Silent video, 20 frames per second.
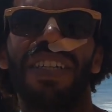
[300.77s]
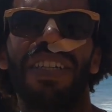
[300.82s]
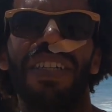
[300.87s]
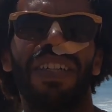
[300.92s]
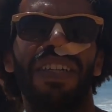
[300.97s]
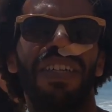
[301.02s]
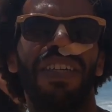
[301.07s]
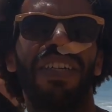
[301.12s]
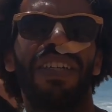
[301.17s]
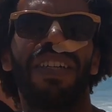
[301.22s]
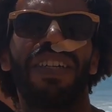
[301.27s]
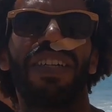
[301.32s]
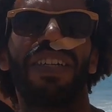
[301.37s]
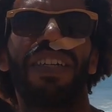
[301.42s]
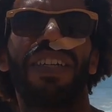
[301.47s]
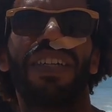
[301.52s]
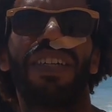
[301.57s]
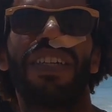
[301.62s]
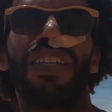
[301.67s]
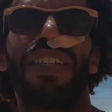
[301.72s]

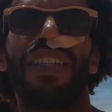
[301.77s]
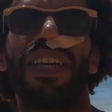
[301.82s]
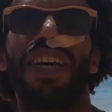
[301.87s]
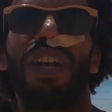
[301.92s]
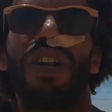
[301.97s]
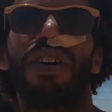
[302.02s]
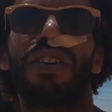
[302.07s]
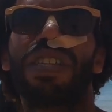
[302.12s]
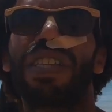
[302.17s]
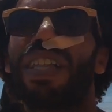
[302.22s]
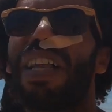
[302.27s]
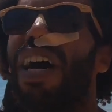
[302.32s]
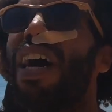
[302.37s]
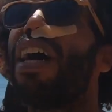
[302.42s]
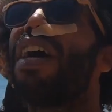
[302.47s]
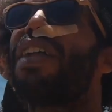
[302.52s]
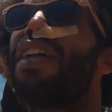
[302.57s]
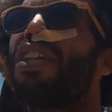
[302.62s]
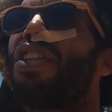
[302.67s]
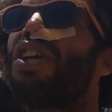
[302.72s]
الهوستل
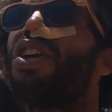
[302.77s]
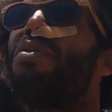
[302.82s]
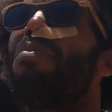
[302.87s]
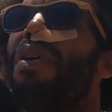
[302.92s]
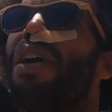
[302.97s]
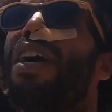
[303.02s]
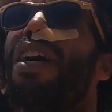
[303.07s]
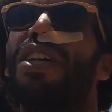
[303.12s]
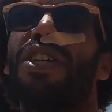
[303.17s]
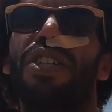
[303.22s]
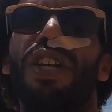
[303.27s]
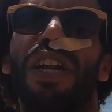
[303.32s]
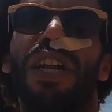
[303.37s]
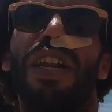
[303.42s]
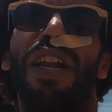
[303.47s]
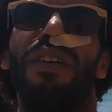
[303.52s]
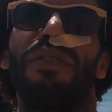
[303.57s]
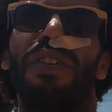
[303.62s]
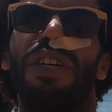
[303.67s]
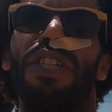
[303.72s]
الليله آه، معاه ان شاء
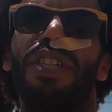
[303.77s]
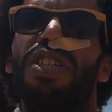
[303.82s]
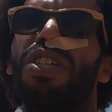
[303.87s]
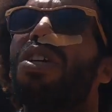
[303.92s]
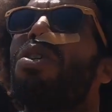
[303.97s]
الله في